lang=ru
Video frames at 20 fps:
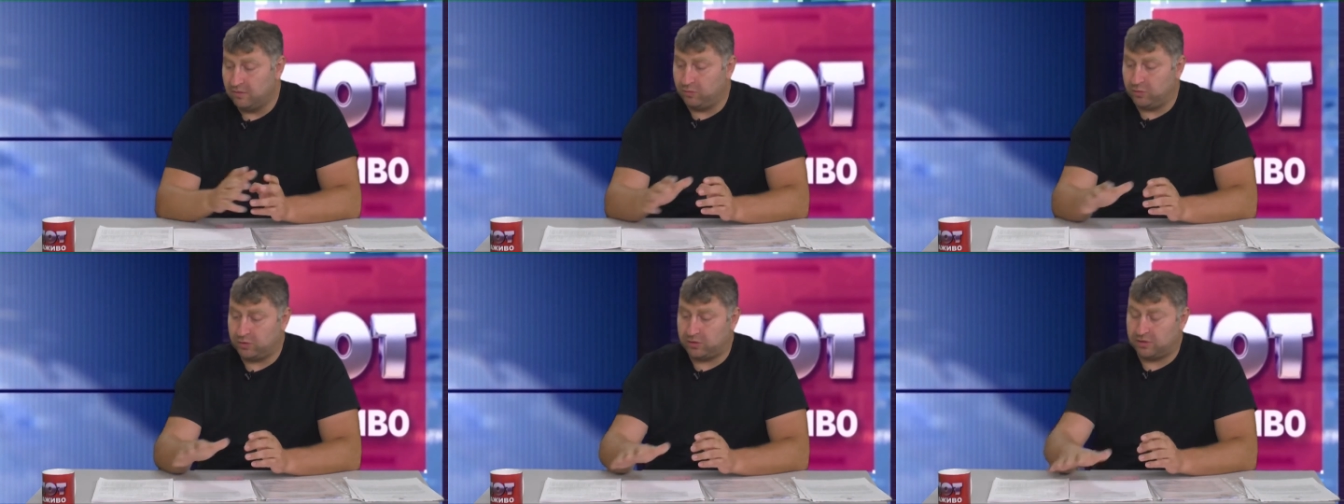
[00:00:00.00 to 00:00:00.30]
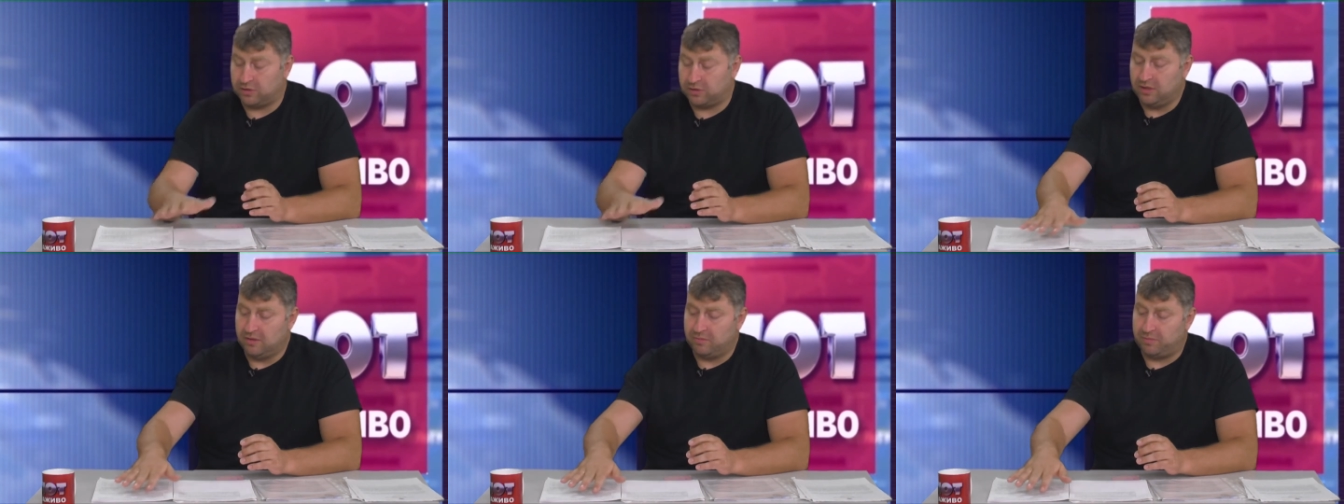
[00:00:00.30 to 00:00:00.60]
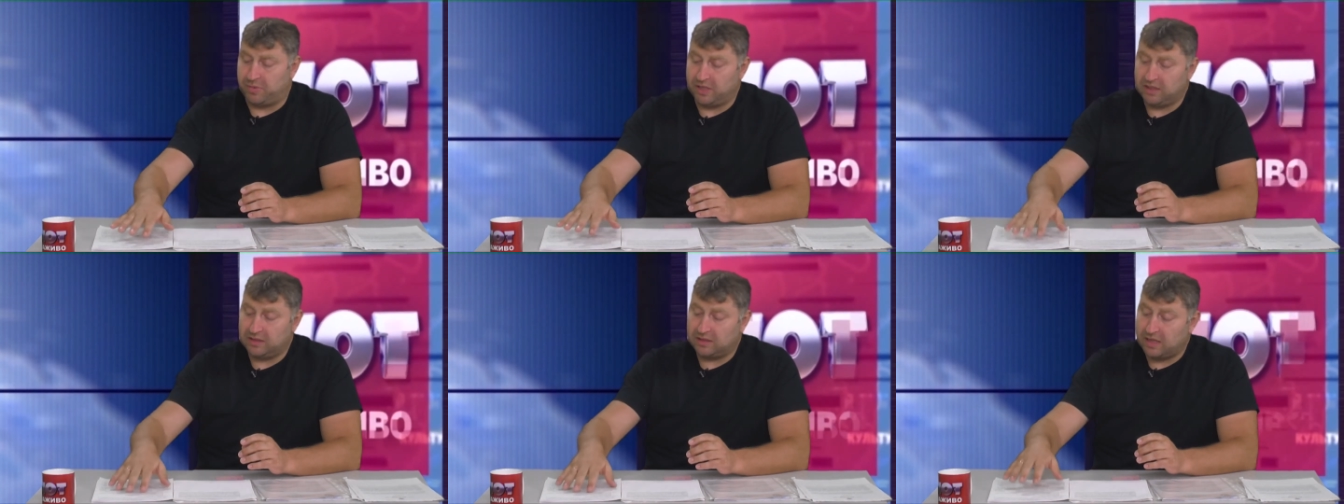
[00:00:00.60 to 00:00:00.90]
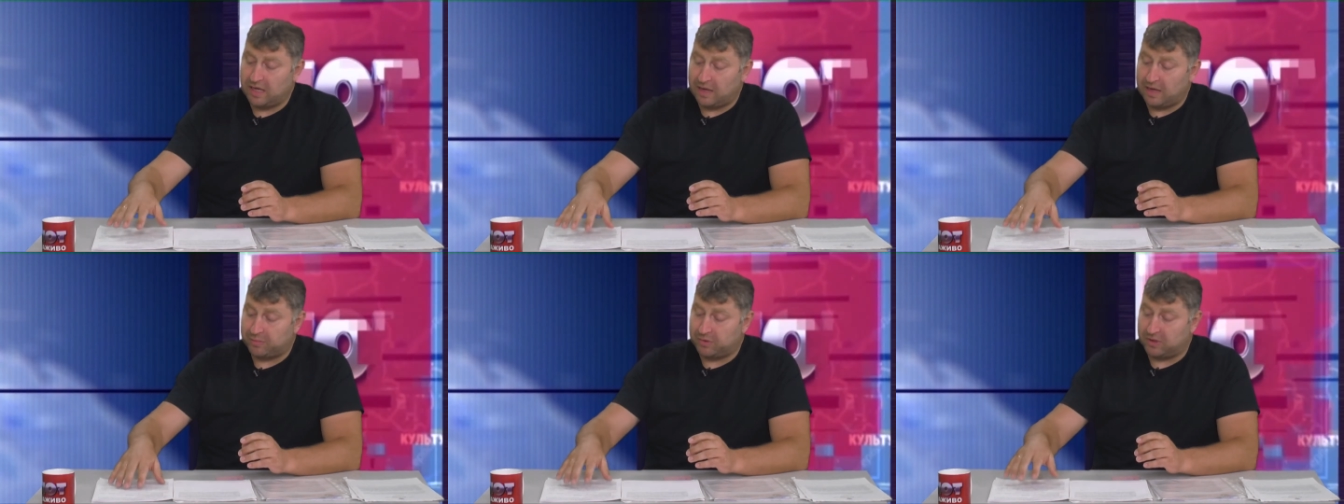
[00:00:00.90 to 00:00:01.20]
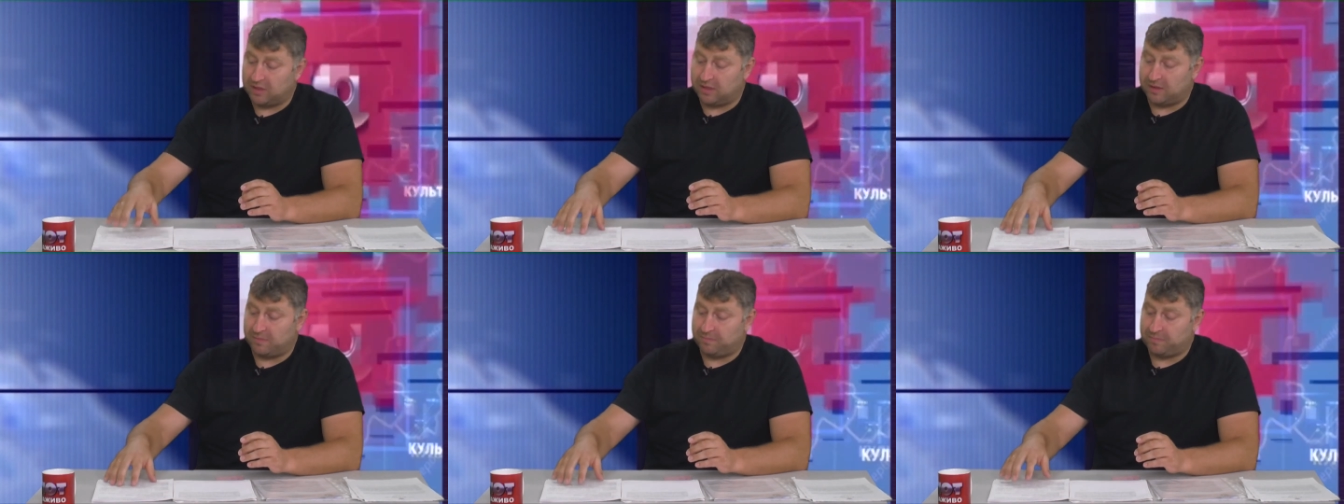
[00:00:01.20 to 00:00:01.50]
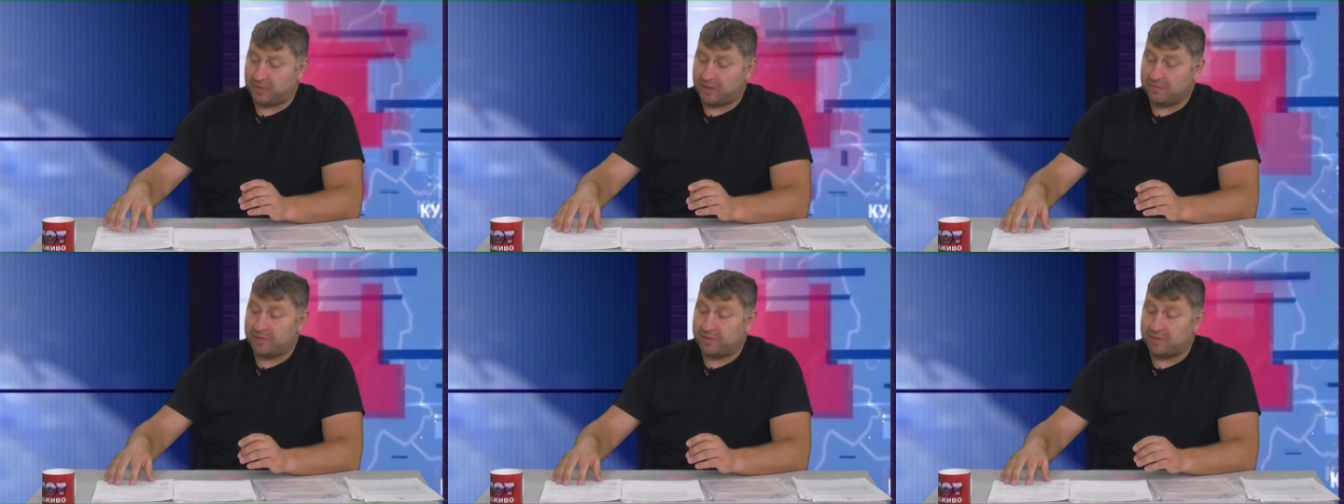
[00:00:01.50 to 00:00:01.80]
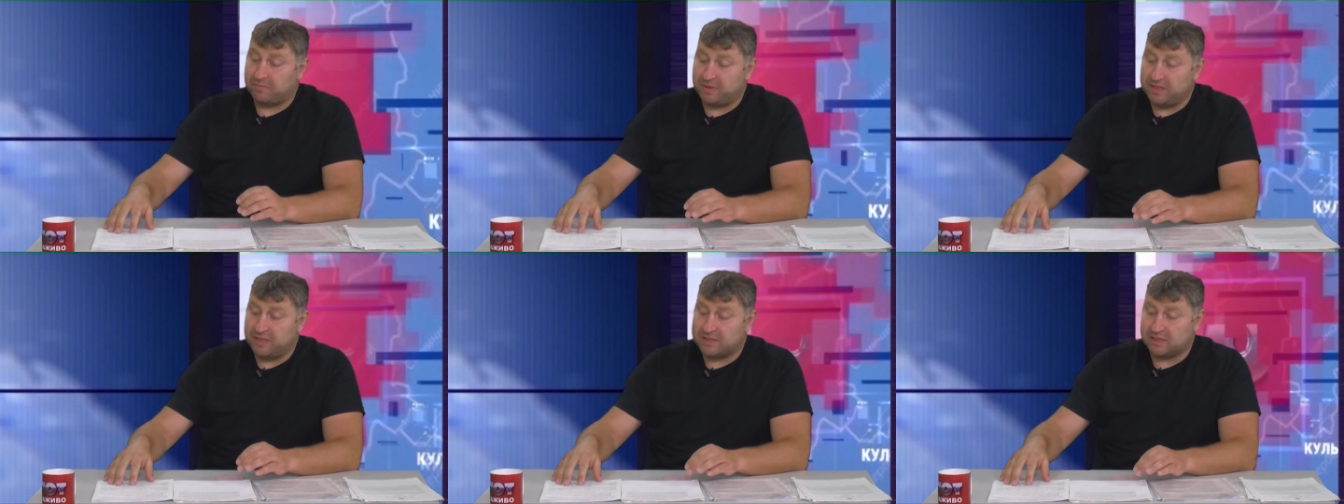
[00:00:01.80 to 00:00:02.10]
Вот поэтапно
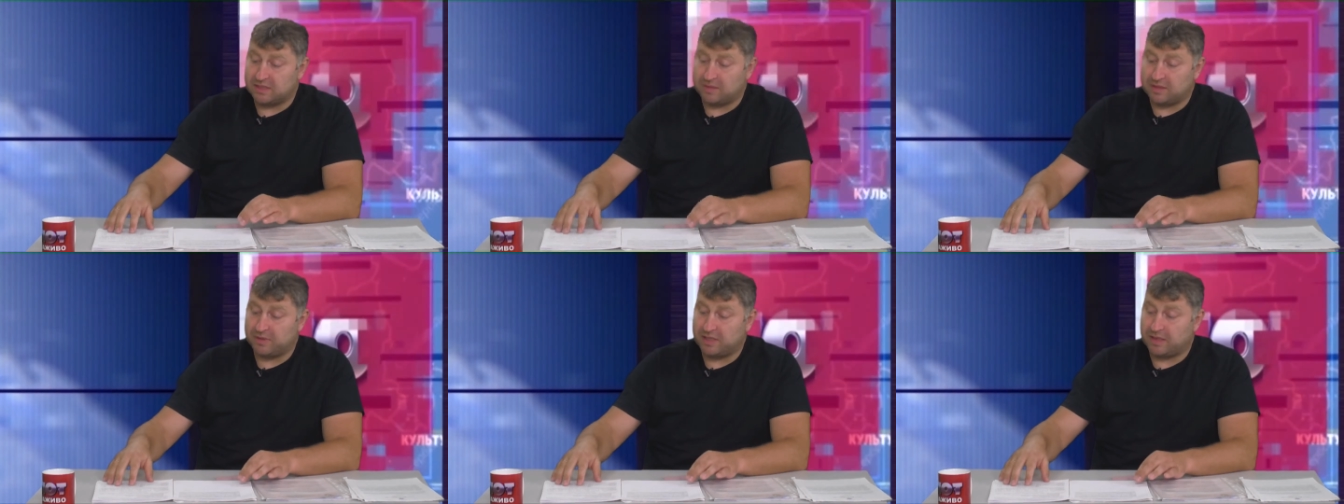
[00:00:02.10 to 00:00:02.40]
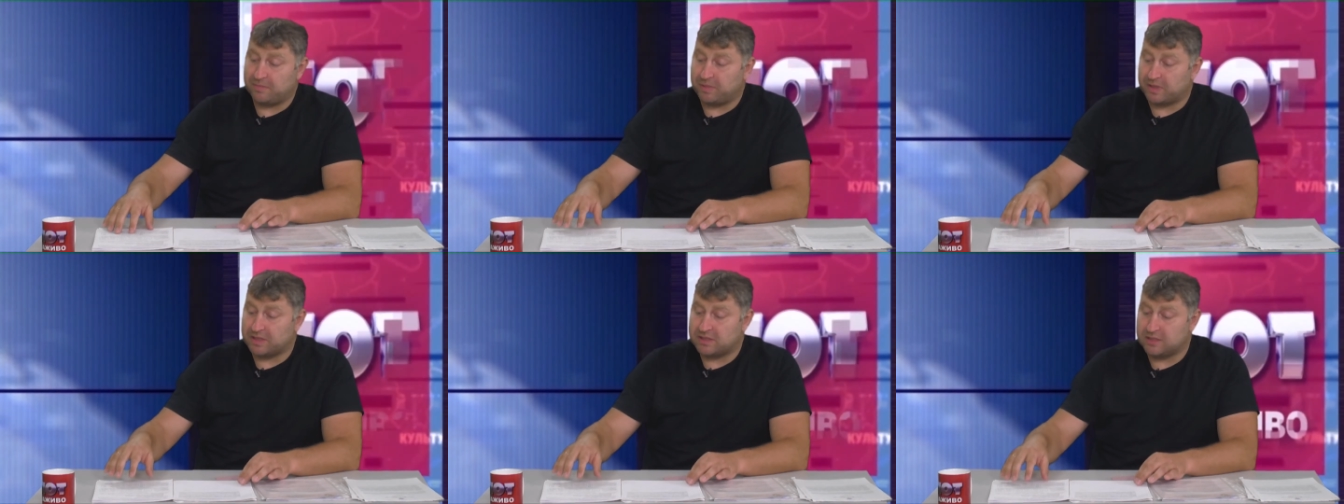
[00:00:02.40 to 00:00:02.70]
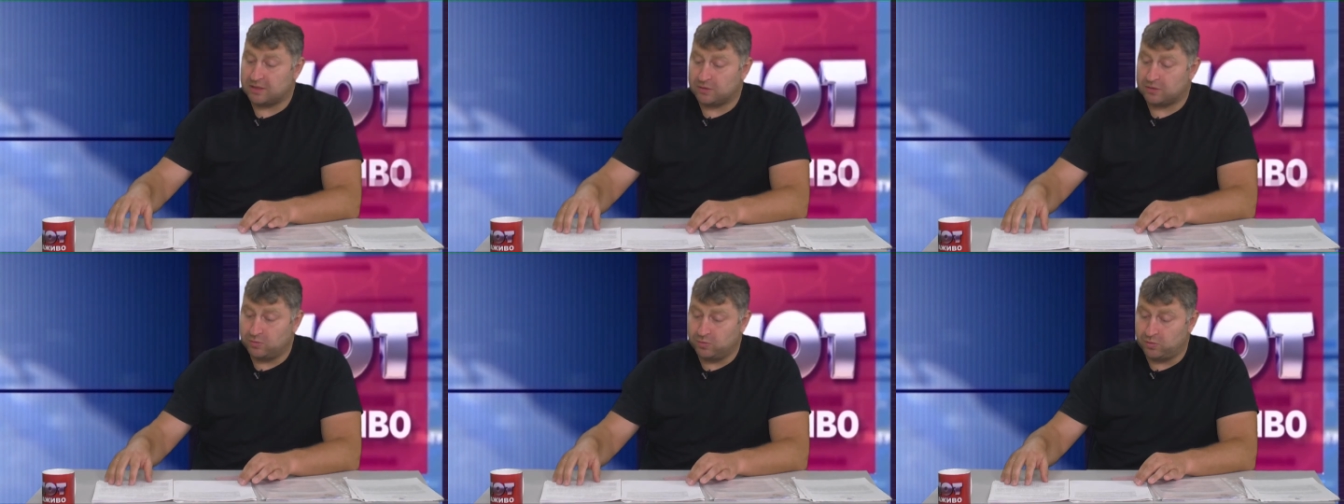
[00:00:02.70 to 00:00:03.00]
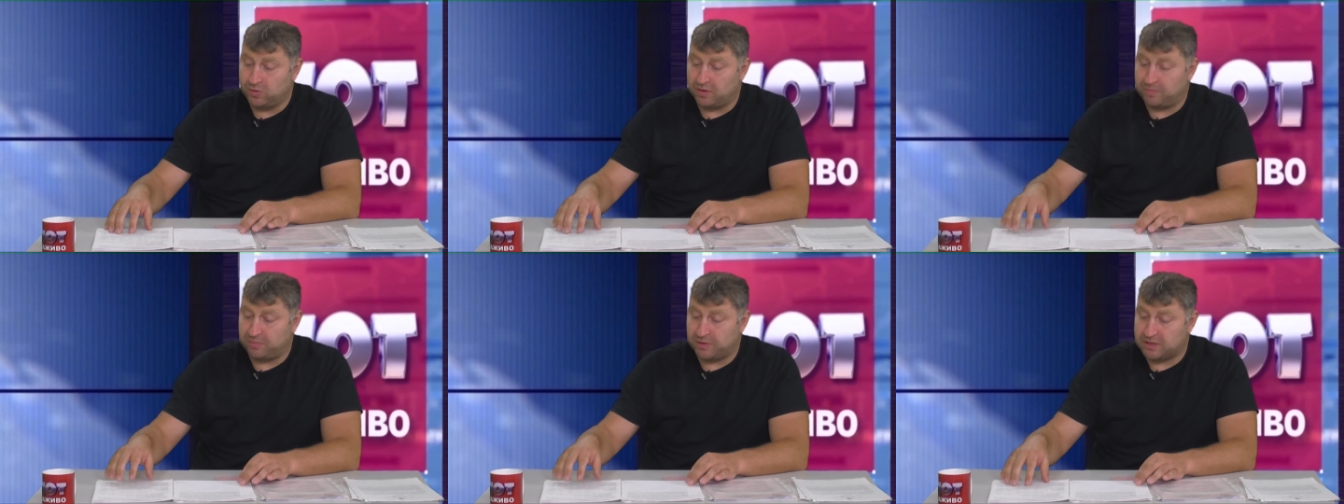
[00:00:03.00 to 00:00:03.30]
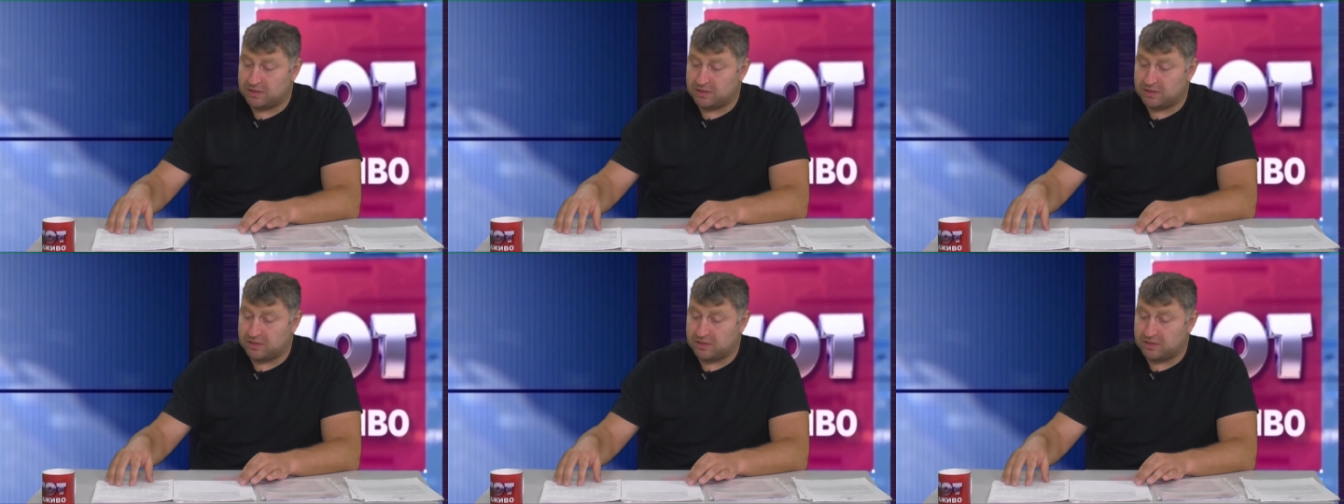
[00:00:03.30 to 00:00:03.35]
прописана была процедура,